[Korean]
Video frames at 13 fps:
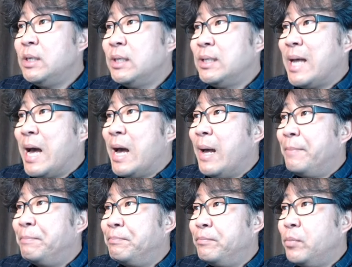
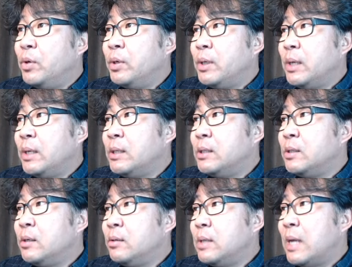담 뭐 이렇게
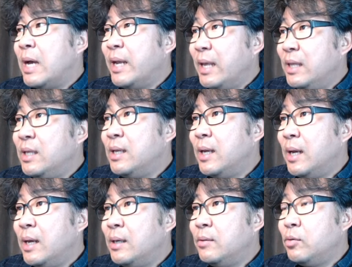얘기했죠.
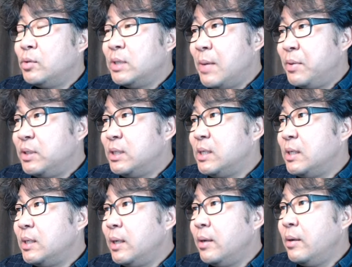아르헨티나 세 번째
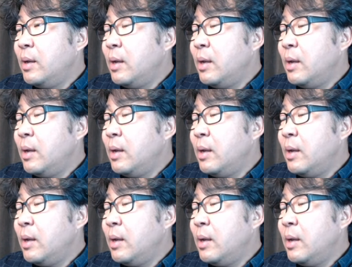시간이네요.